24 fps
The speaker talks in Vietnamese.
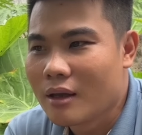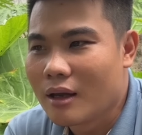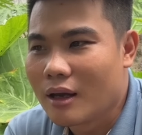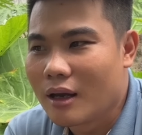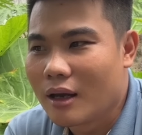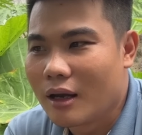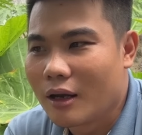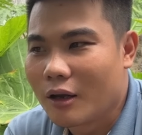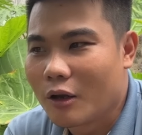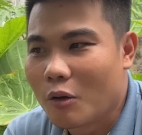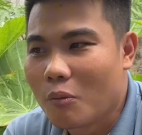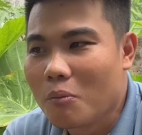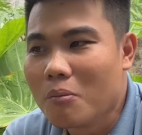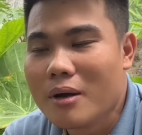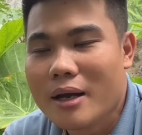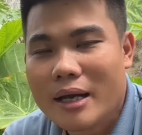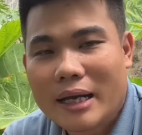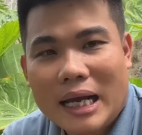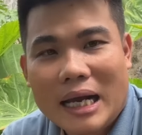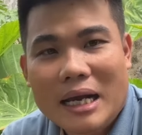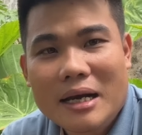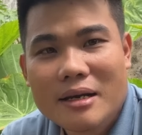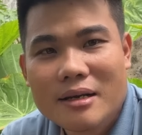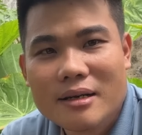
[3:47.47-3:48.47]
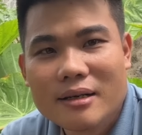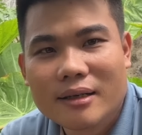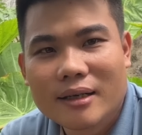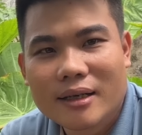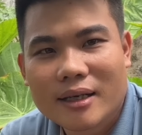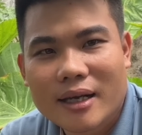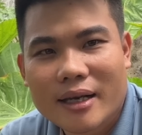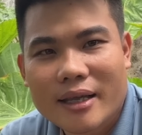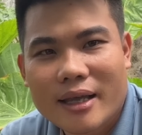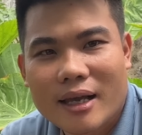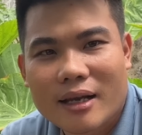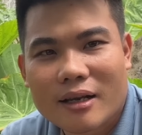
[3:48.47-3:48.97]
à, cũng mê cải lương đó
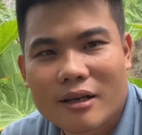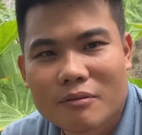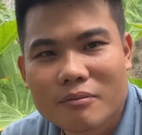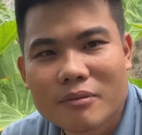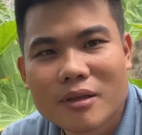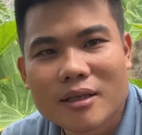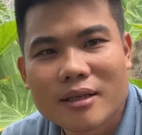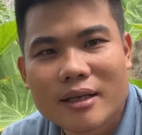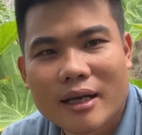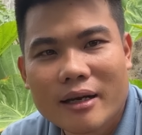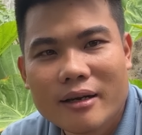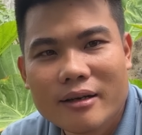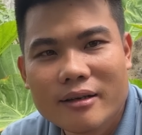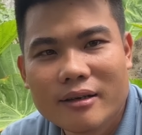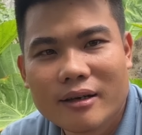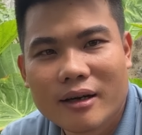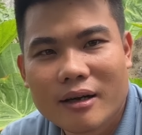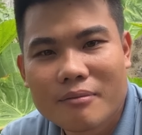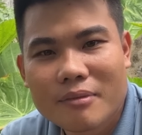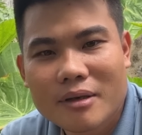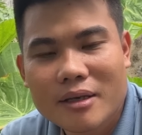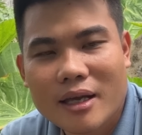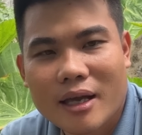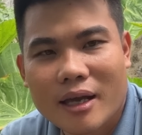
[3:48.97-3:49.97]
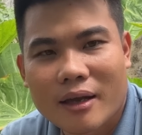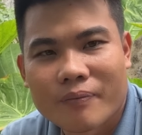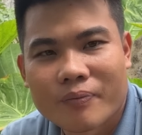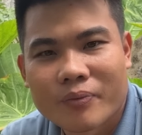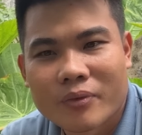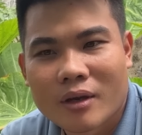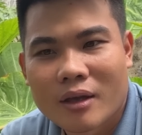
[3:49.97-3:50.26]
cả nhà cũng thích cải lương lắm đó nha